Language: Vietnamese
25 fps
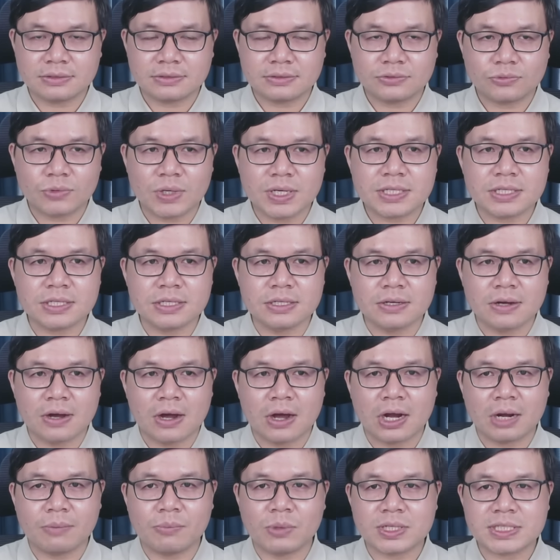quân sự của
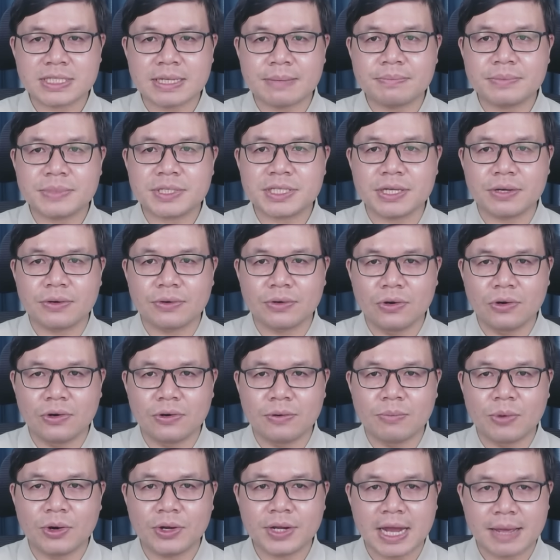họ là 100 triệu
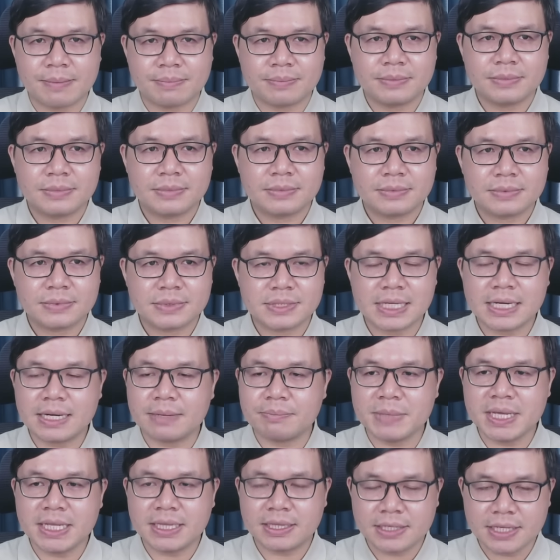đô mỗi năm. Rất là
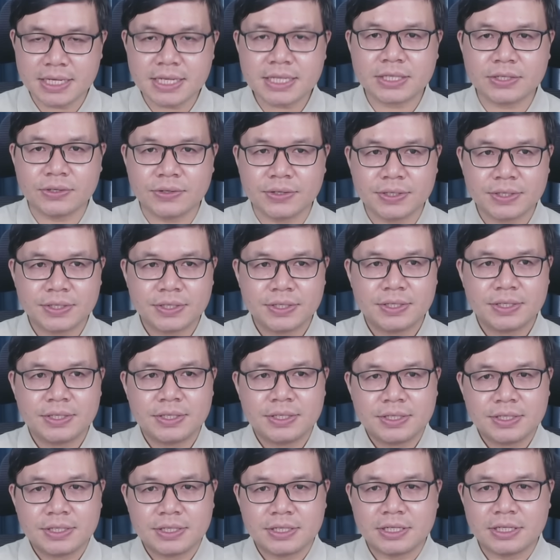ít, ít thôi.
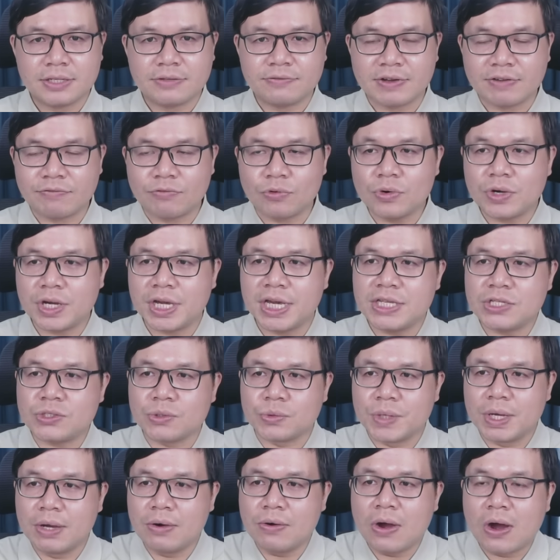Và vũ khí
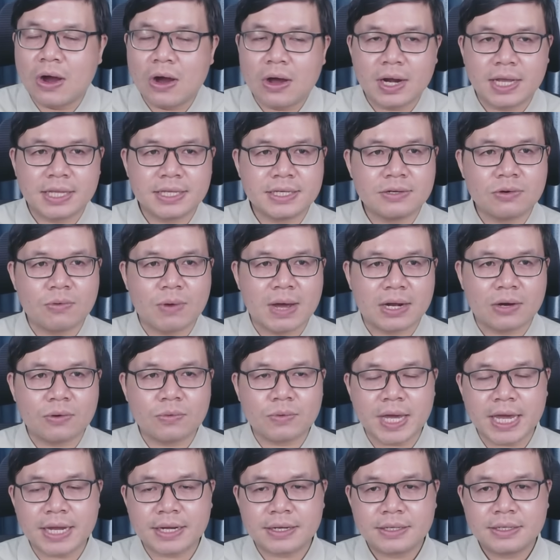chủ yếu của họ là những quả
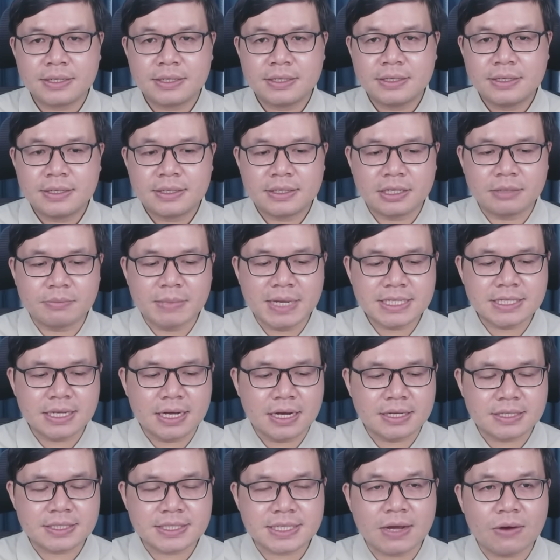rocket. Nhưng bây
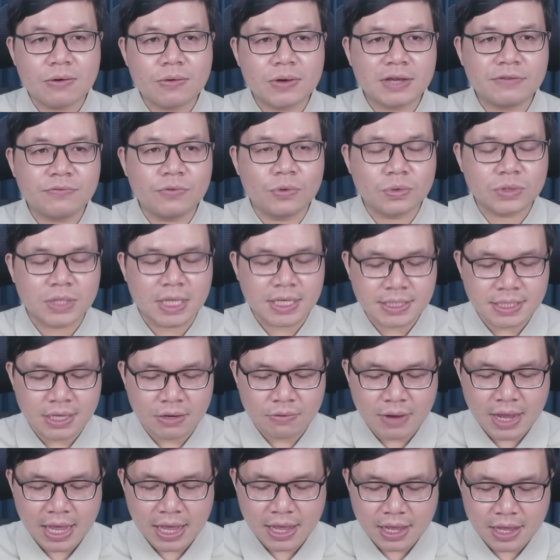giờ sau cái vụ tấn
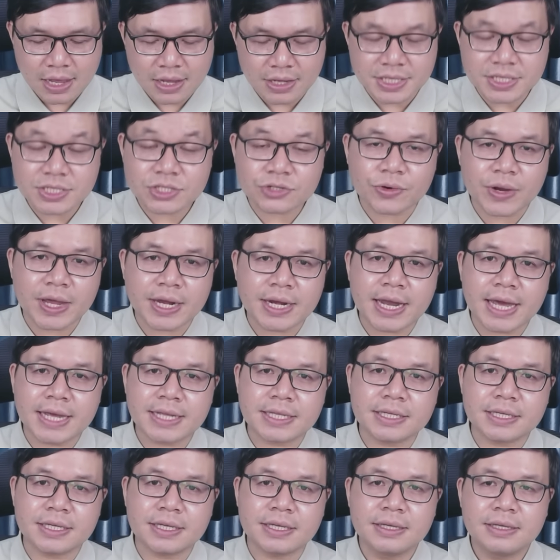công Israel này
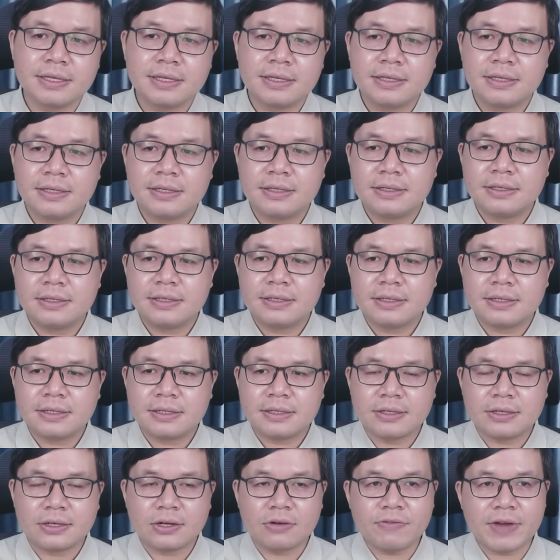thì
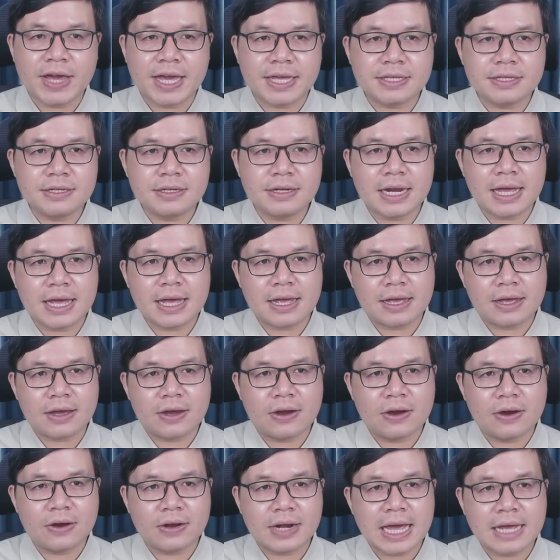có vẻ như là
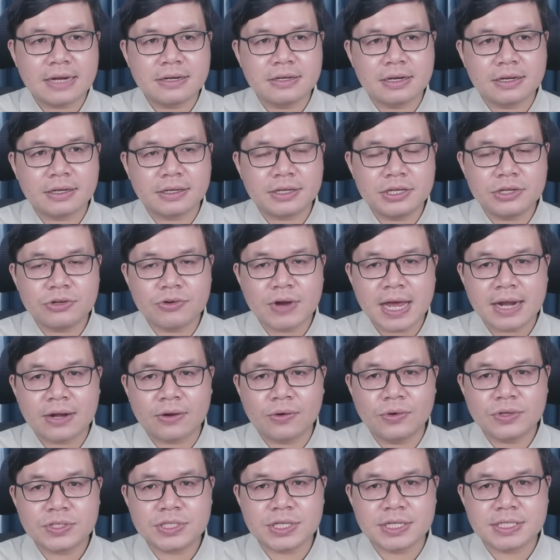họ đã được Iran
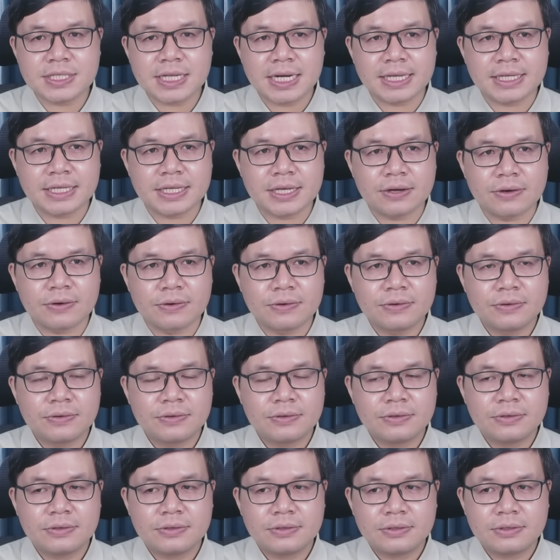hỗ trợ rất là nhiều
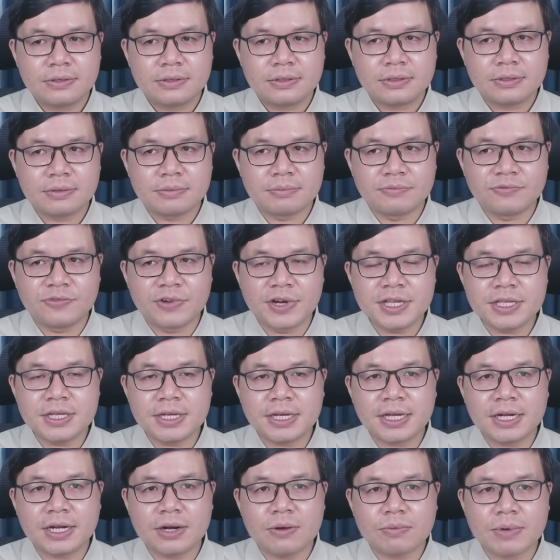với
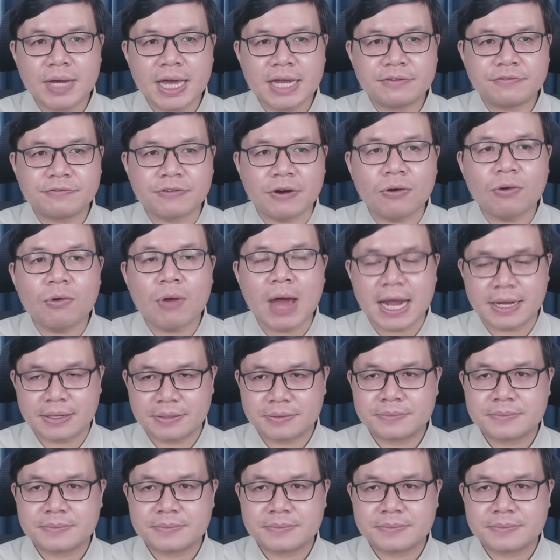những cái rocket phóng loạt.